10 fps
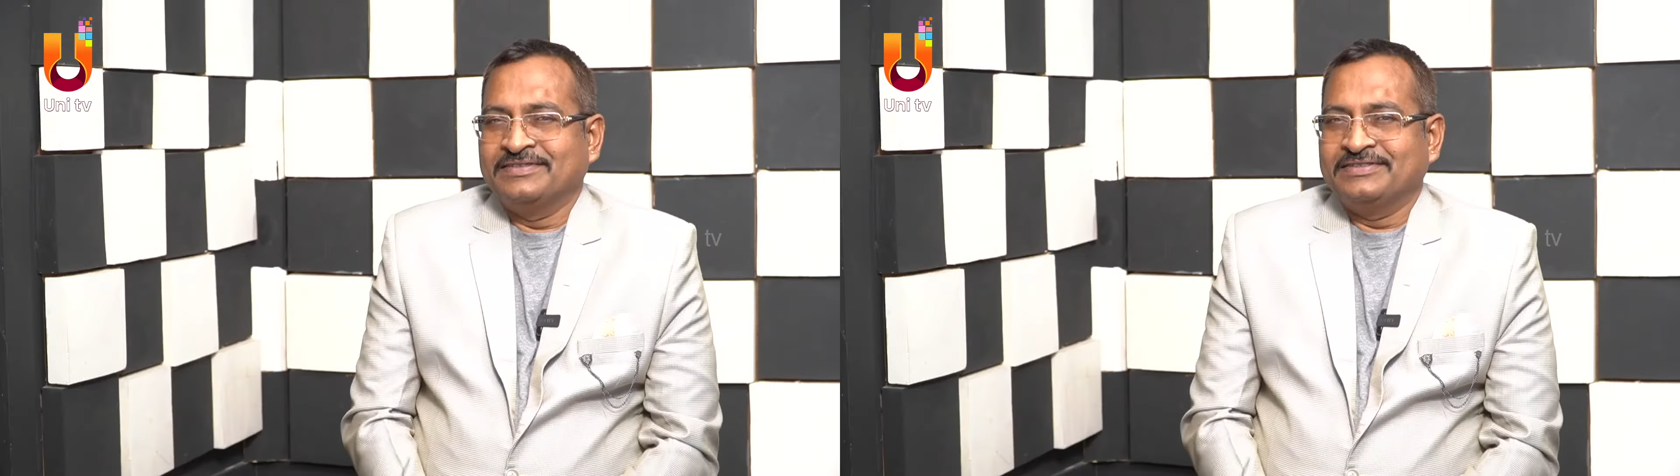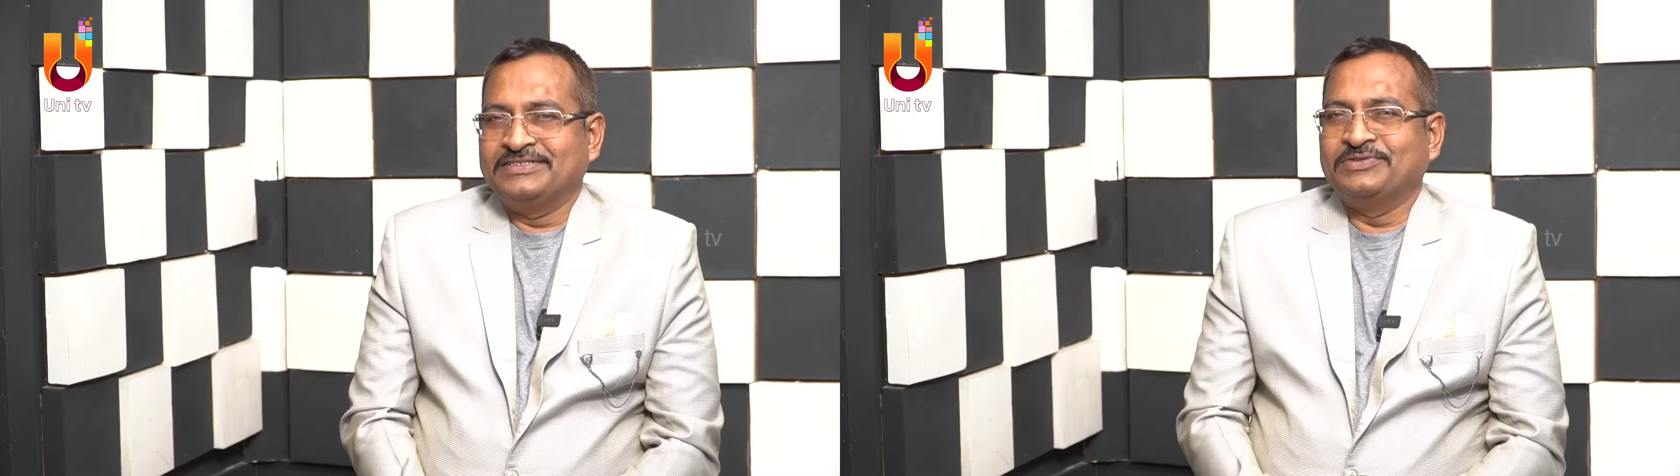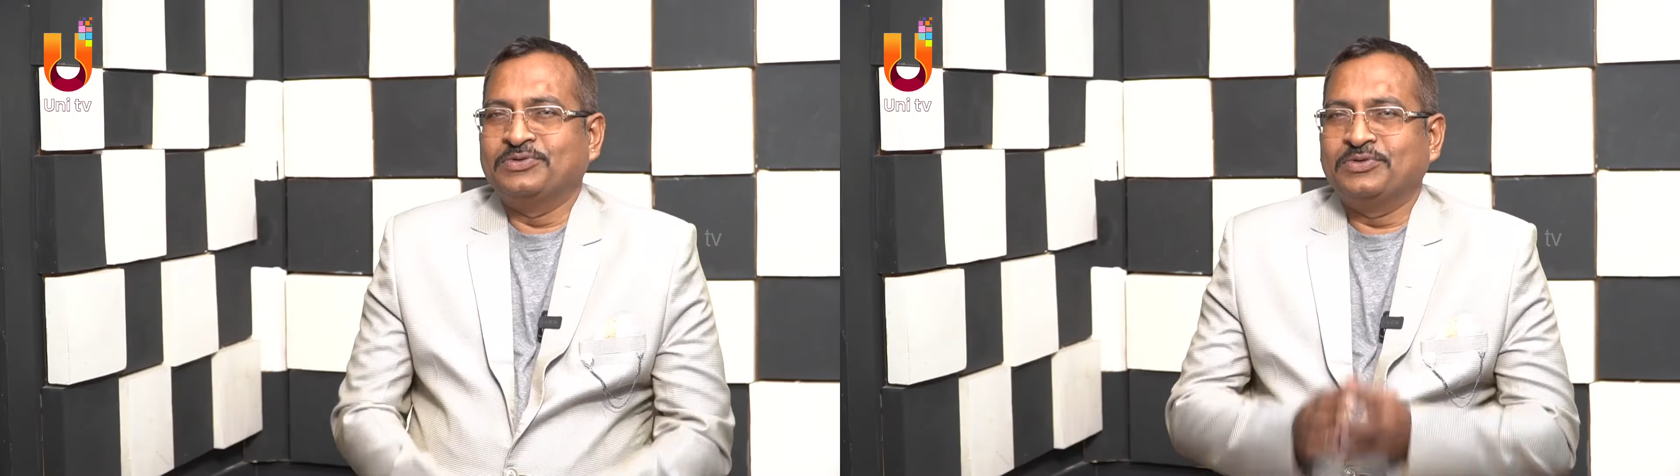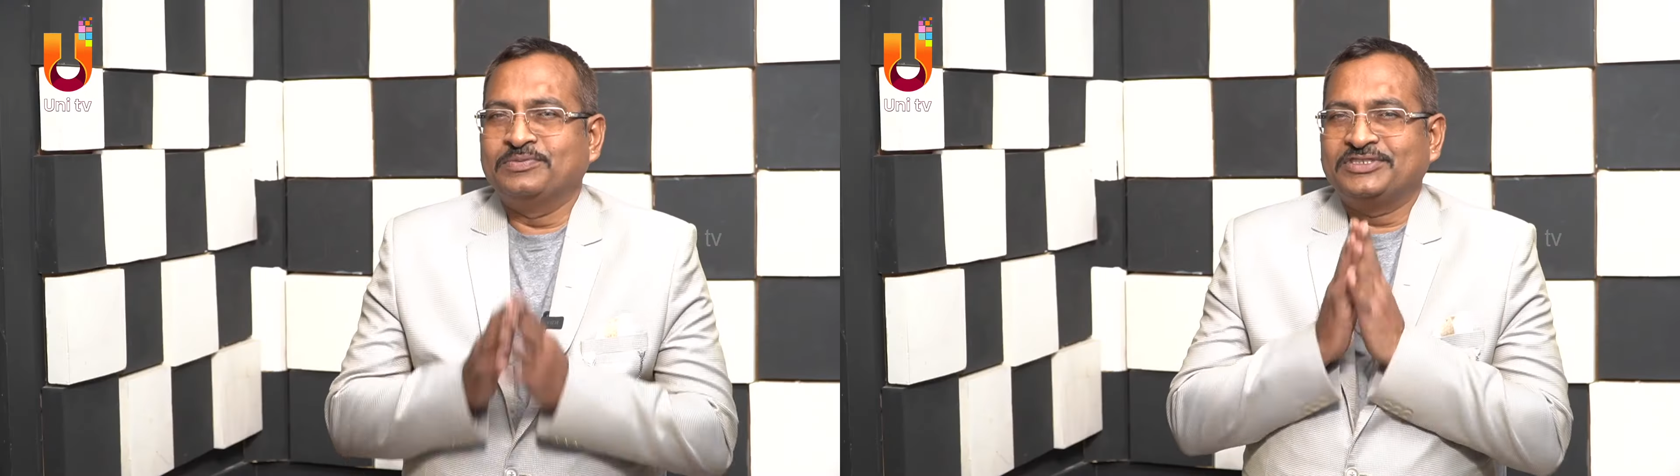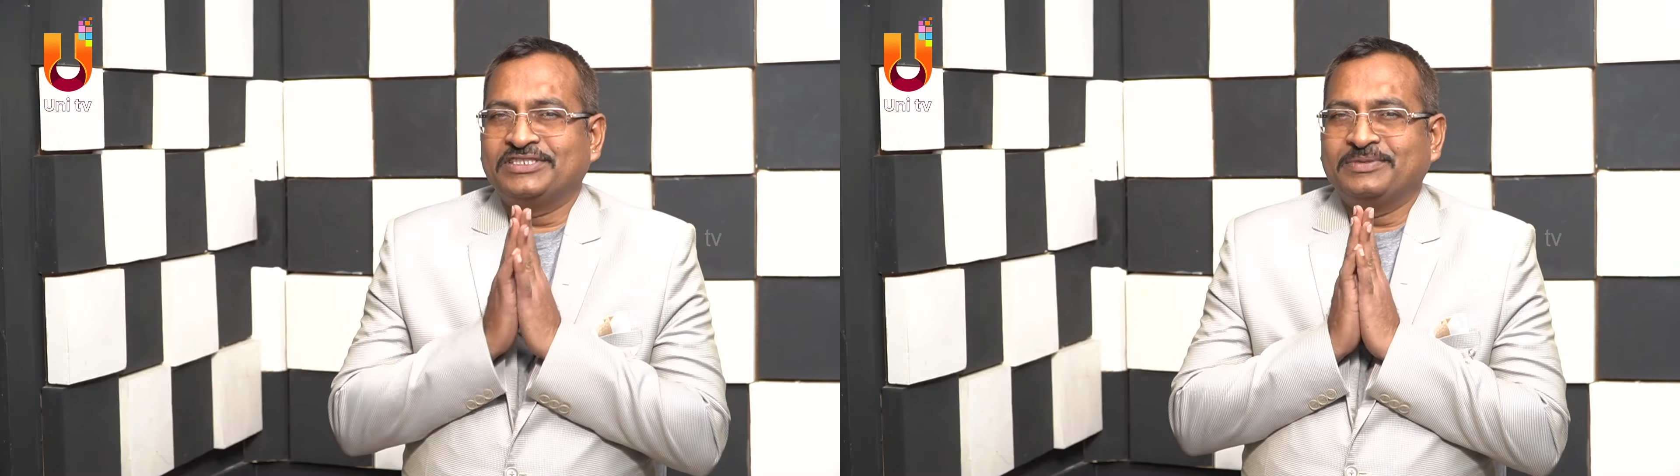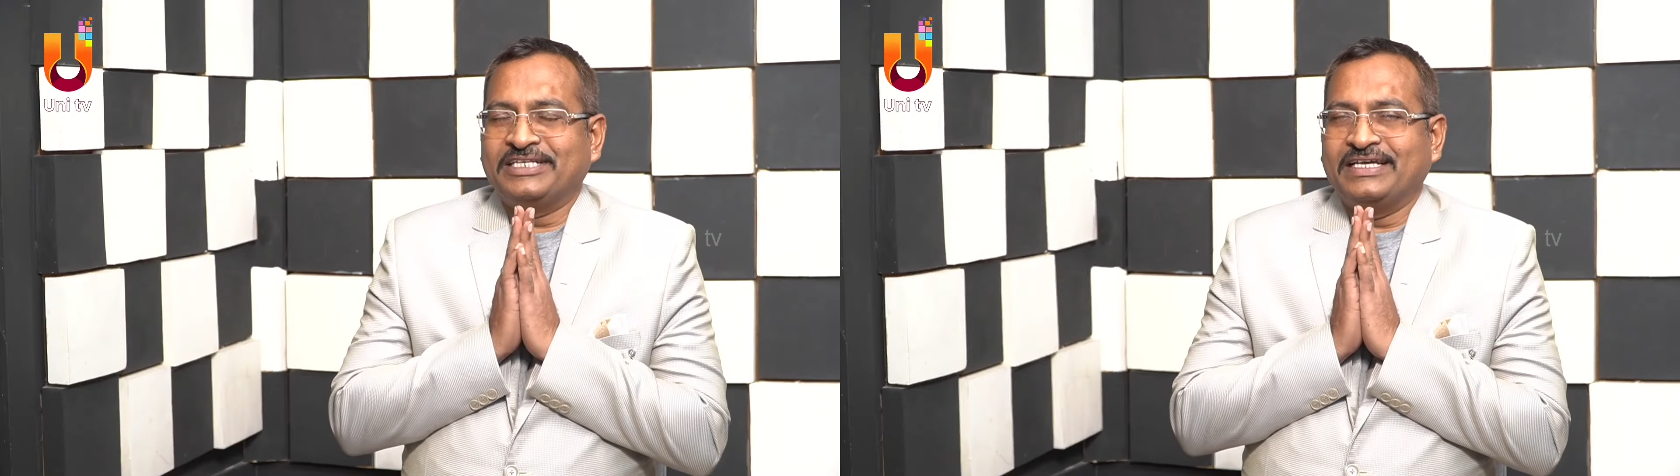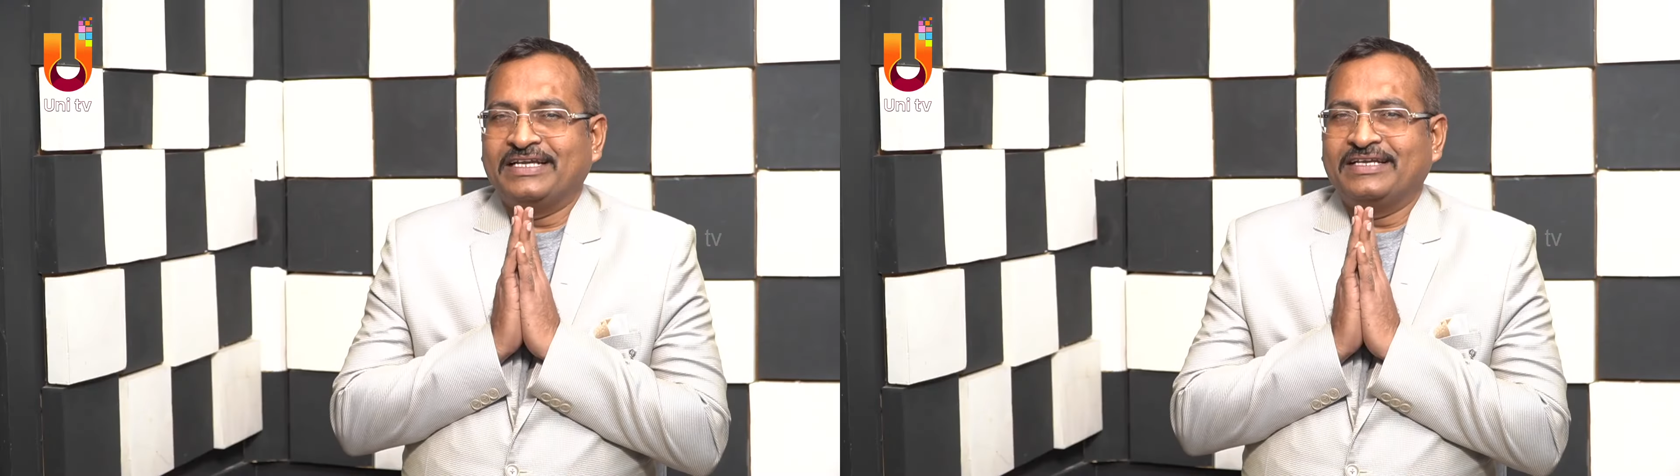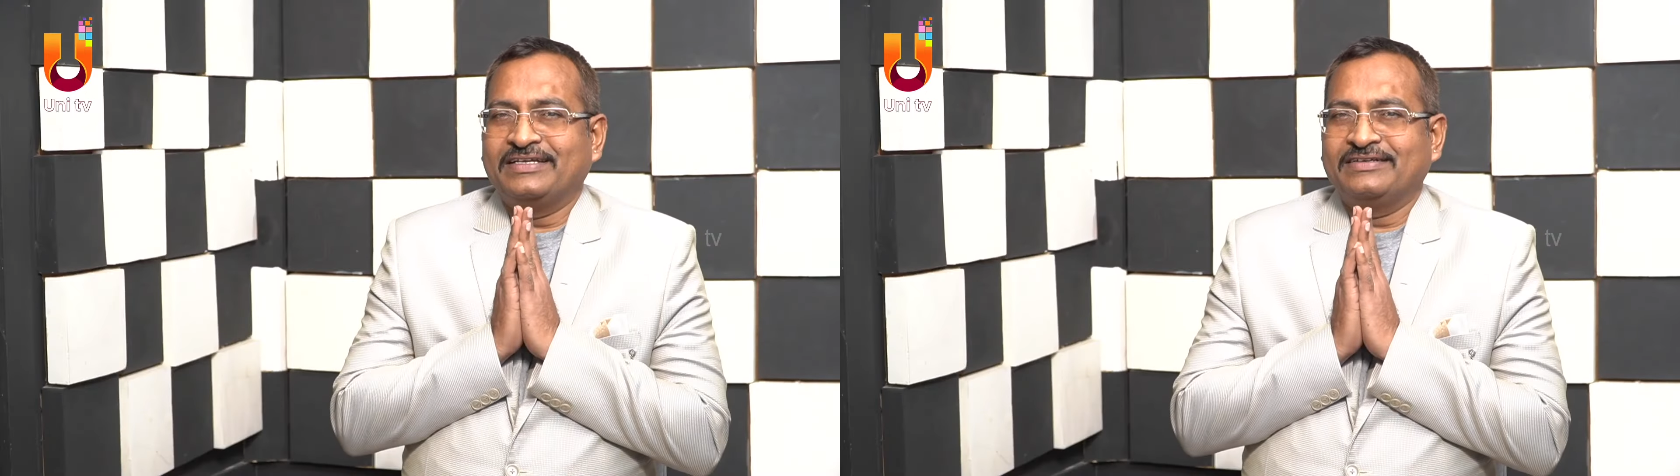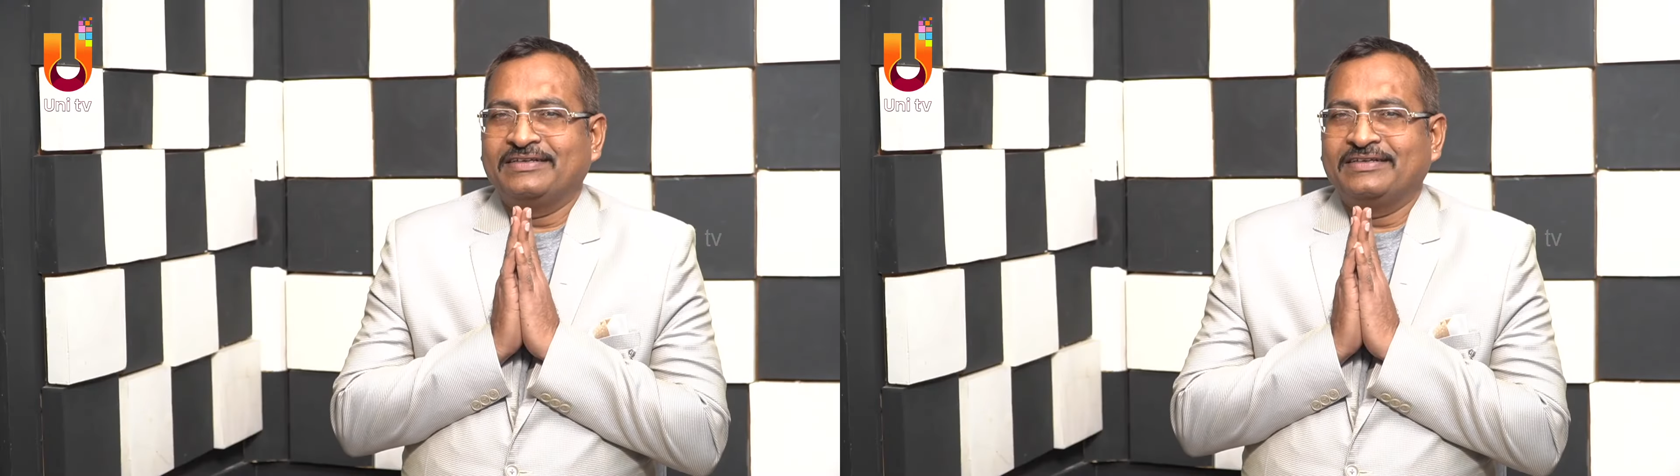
శివం శ్రీమన్నారాయణ